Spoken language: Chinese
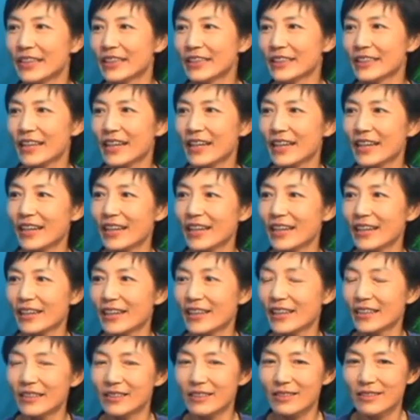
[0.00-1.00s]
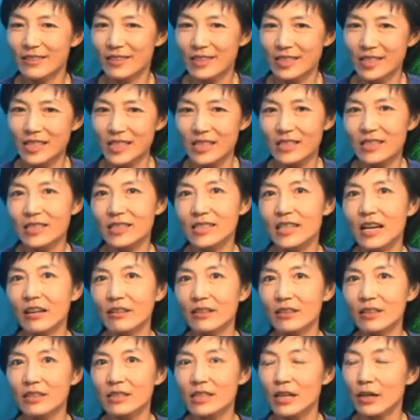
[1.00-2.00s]
那呃，仔细
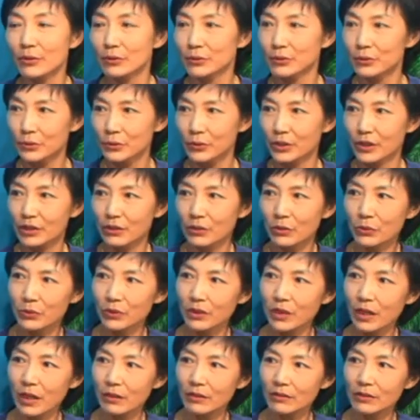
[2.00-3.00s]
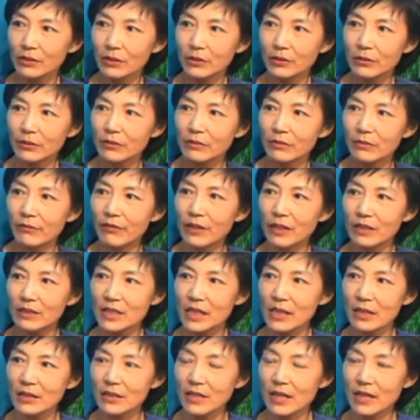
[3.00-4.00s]
找一找，如果一栋 condo 房
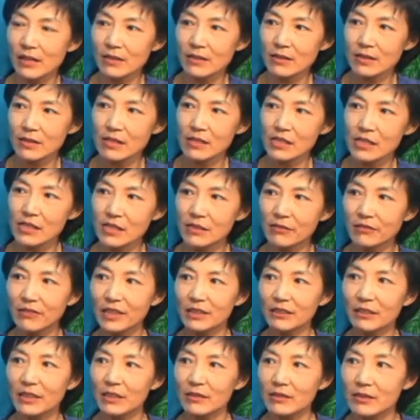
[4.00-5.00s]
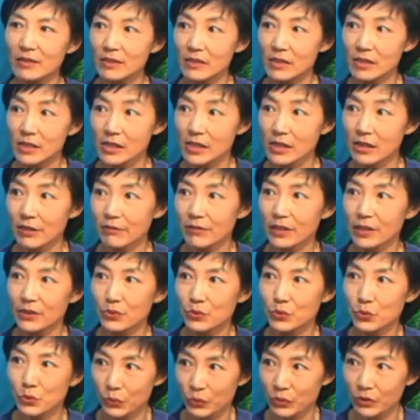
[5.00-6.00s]
价在四十一万到四十二万
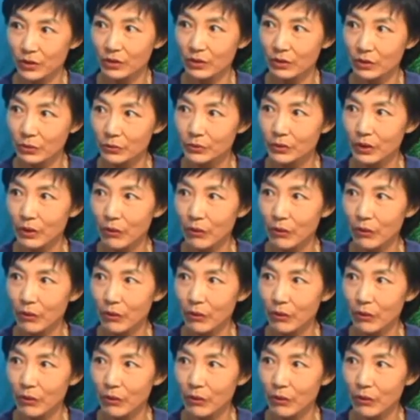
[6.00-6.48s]
左右